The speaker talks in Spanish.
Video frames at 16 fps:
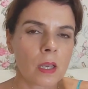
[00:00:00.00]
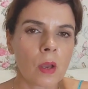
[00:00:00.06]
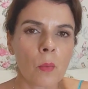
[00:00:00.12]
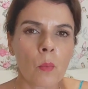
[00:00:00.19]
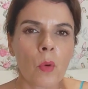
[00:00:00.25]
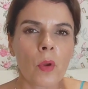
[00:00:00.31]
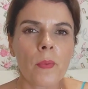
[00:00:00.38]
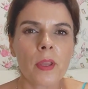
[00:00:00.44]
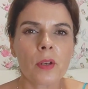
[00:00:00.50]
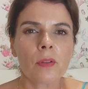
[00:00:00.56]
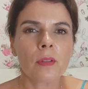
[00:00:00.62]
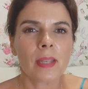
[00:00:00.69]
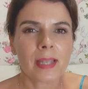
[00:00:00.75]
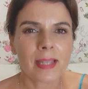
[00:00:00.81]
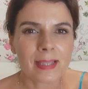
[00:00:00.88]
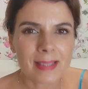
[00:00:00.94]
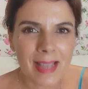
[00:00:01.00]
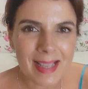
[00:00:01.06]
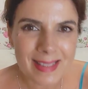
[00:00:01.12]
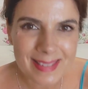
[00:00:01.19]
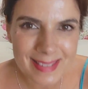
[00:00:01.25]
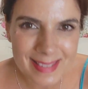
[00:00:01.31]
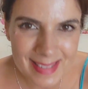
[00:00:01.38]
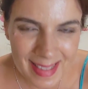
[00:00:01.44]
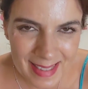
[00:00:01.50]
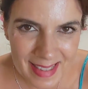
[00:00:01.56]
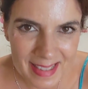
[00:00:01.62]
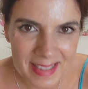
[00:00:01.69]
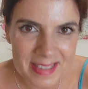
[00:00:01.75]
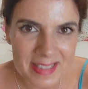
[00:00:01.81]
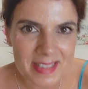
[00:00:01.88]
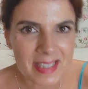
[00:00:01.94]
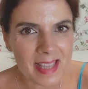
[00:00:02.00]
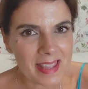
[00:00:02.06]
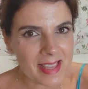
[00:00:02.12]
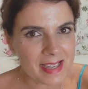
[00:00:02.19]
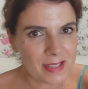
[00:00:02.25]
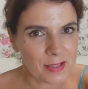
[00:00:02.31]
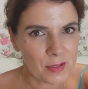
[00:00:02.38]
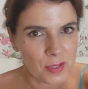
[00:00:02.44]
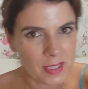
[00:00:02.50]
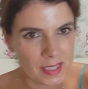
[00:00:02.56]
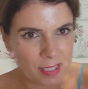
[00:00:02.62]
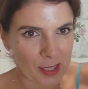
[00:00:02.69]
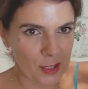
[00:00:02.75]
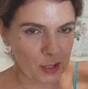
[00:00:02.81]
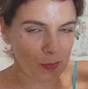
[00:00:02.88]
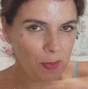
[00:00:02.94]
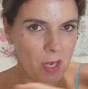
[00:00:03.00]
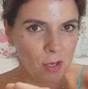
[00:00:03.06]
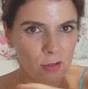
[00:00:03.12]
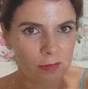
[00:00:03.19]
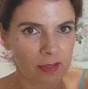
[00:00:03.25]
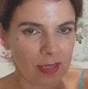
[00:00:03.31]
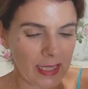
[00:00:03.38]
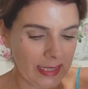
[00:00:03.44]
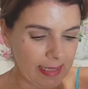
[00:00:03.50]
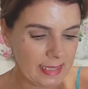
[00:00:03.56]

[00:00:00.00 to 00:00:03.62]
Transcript: muy bien, no tienes que estar tan agachada con el estropajo.